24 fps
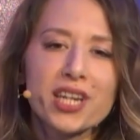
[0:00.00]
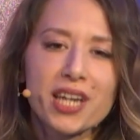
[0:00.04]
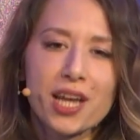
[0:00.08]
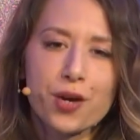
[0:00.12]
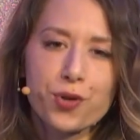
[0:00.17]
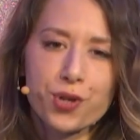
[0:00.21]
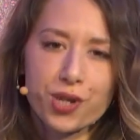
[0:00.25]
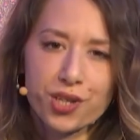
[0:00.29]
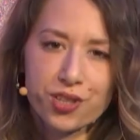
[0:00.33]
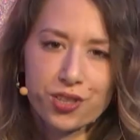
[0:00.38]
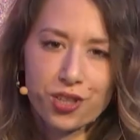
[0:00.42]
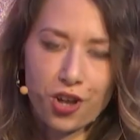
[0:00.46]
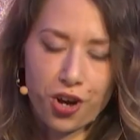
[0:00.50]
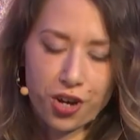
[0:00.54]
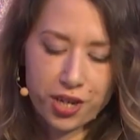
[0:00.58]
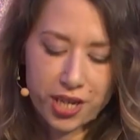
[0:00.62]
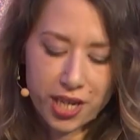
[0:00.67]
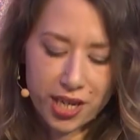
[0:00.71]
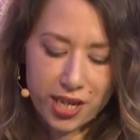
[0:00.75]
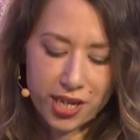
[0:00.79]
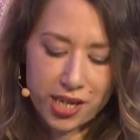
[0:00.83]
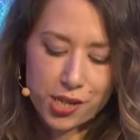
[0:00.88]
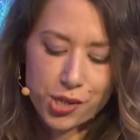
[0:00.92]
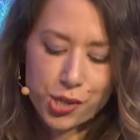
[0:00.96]

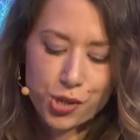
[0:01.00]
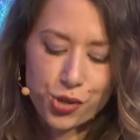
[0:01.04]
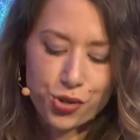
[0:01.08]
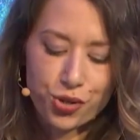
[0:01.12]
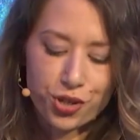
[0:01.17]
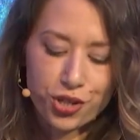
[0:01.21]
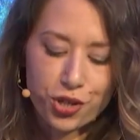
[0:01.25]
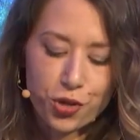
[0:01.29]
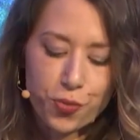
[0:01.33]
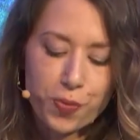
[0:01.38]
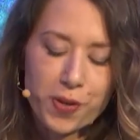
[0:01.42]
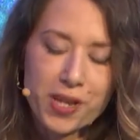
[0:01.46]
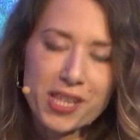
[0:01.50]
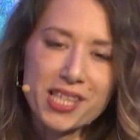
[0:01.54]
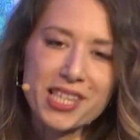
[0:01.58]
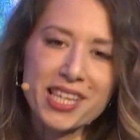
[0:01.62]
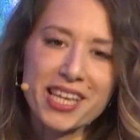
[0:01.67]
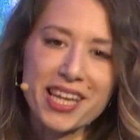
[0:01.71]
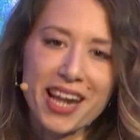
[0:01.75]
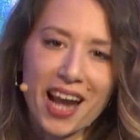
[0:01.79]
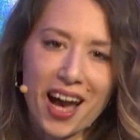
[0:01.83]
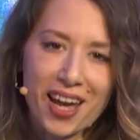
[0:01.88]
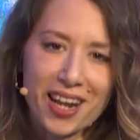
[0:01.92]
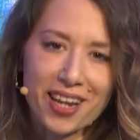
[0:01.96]
neuroendocrini sono
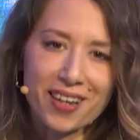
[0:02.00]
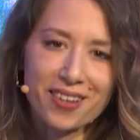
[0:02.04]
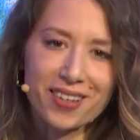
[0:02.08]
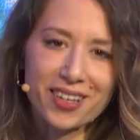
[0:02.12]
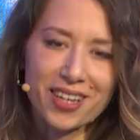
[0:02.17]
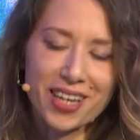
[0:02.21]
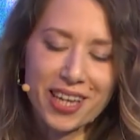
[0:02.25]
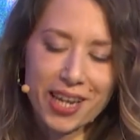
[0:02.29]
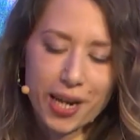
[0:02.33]
neoplasie rare